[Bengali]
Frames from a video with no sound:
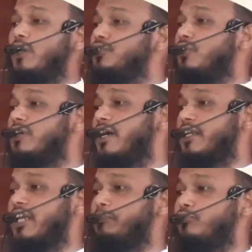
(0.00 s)

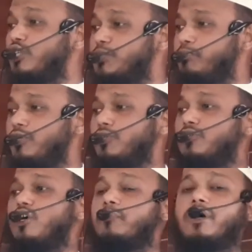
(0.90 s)
অন্ধকারকে পরিস্ফুটিত
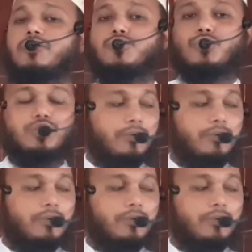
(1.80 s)
করবার জন্য